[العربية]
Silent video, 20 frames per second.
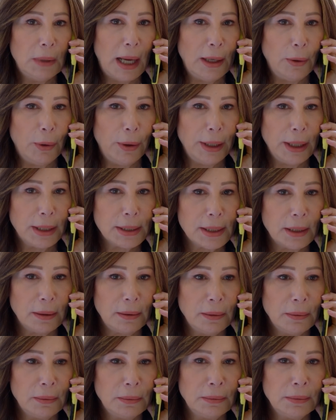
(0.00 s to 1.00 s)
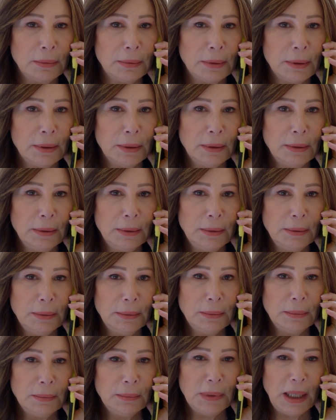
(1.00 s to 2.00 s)
ايوه يا ياسر
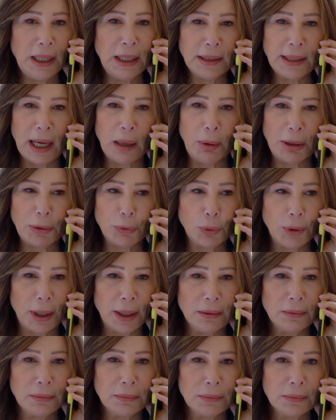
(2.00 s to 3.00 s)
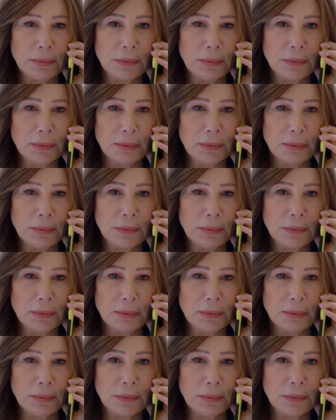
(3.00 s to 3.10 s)
إيه اللي انت عملته ده